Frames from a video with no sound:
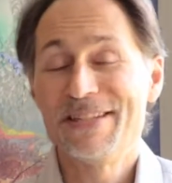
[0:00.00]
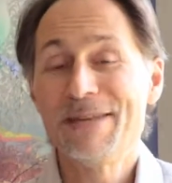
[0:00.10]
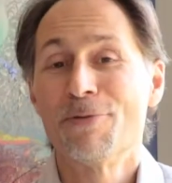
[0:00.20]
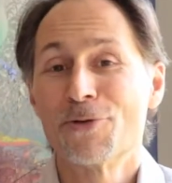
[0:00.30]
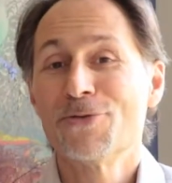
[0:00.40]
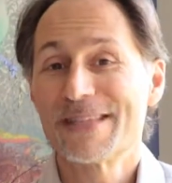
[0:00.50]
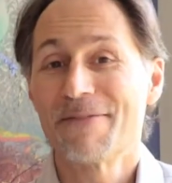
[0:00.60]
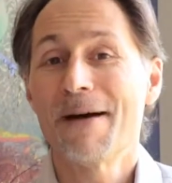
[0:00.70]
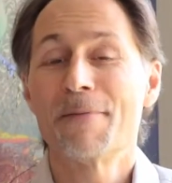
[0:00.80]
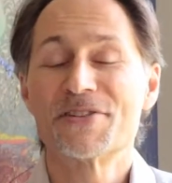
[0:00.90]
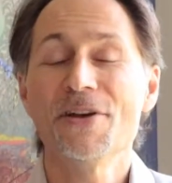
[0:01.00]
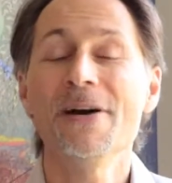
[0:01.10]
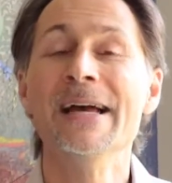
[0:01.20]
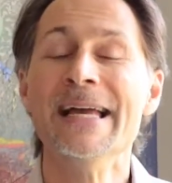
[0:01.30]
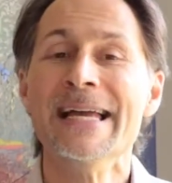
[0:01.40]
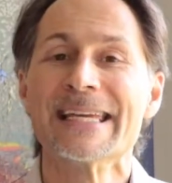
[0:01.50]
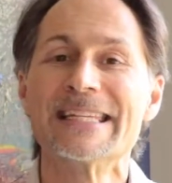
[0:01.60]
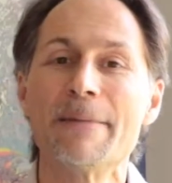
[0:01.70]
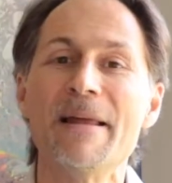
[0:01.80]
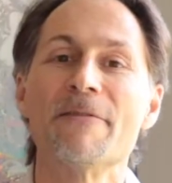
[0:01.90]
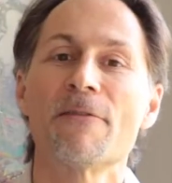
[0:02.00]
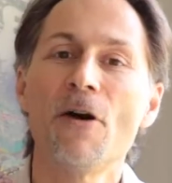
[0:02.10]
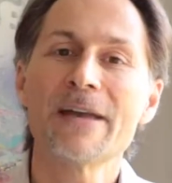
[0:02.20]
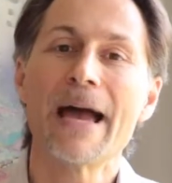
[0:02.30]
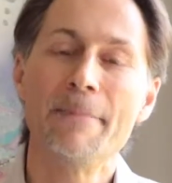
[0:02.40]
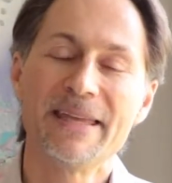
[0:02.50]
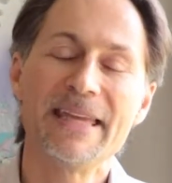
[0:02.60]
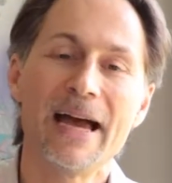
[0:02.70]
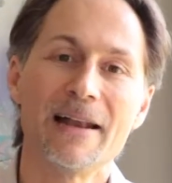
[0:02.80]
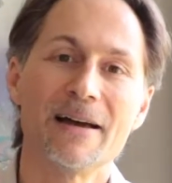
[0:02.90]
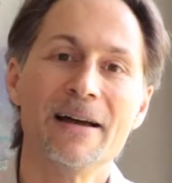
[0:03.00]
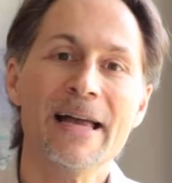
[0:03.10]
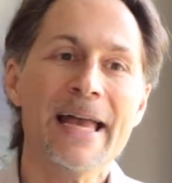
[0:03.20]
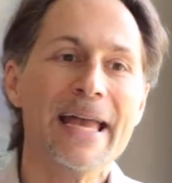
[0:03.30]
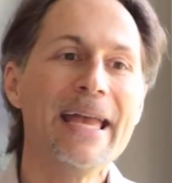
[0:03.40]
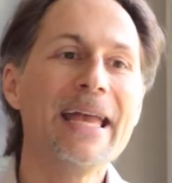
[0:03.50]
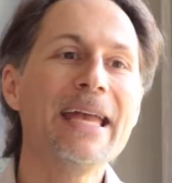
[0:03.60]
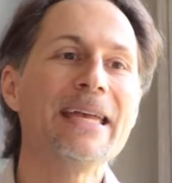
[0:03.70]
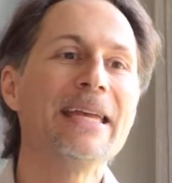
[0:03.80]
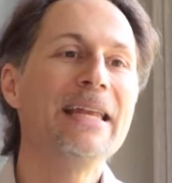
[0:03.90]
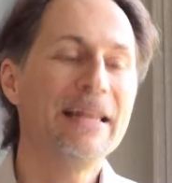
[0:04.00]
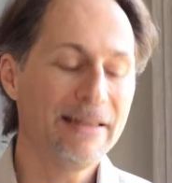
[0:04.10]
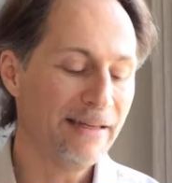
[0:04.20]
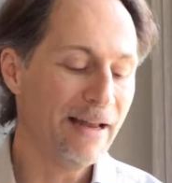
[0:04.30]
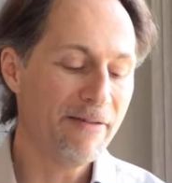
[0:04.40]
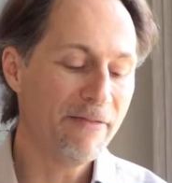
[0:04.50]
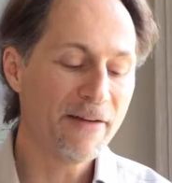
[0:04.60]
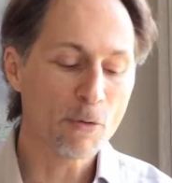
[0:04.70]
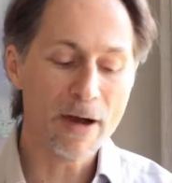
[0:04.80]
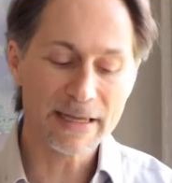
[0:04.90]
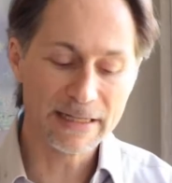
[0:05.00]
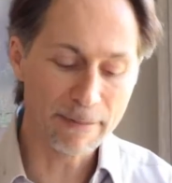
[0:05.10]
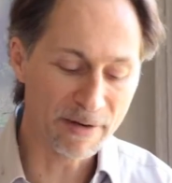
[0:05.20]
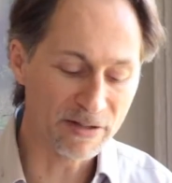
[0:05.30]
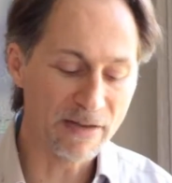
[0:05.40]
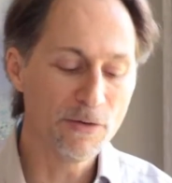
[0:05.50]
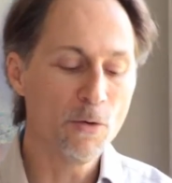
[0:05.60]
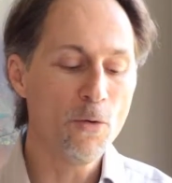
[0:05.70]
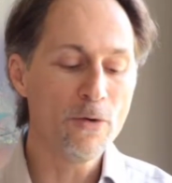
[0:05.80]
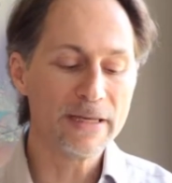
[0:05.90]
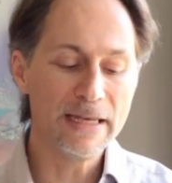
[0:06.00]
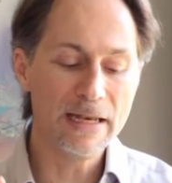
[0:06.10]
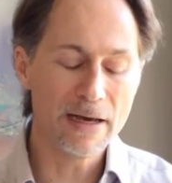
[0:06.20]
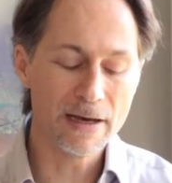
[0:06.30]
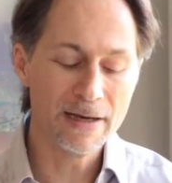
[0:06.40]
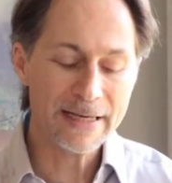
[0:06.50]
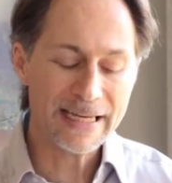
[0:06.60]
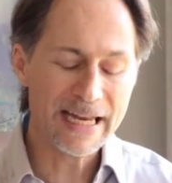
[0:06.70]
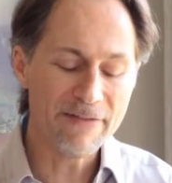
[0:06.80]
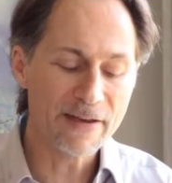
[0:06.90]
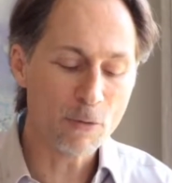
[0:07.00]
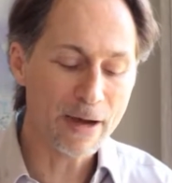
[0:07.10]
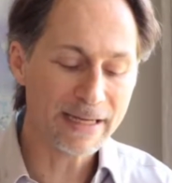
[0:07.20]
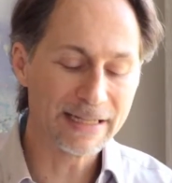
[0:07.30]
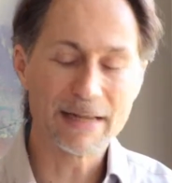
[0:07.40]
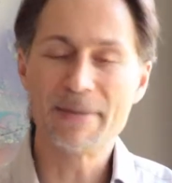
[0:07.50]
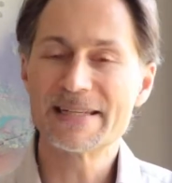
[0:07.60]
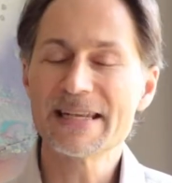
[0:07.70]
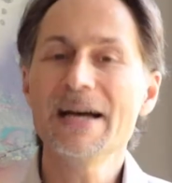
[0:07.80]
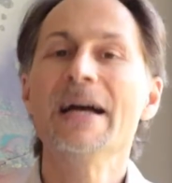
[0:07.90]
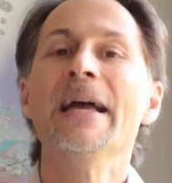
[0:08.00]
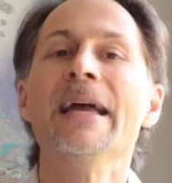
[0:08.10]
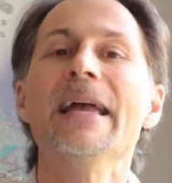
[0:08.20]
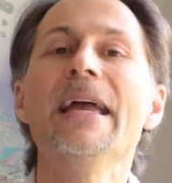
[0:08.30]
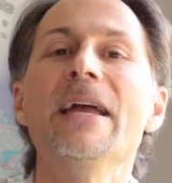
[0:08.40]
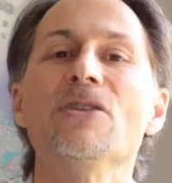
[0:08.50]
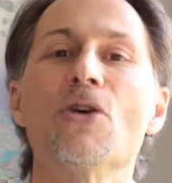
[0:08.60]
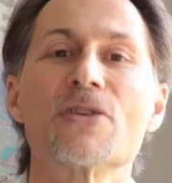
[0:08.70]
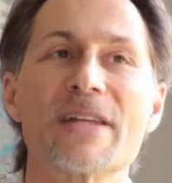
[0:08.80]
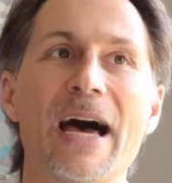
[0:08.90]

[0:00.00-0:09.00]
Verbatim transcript: ici pour le coup c'était un vrai imposteur, qui s'appelait Franck Abignal. Et il, il avait fait croire qu'il était pilote d'avion, il, euh, il, avait fait croire qu'il était médecin, et dans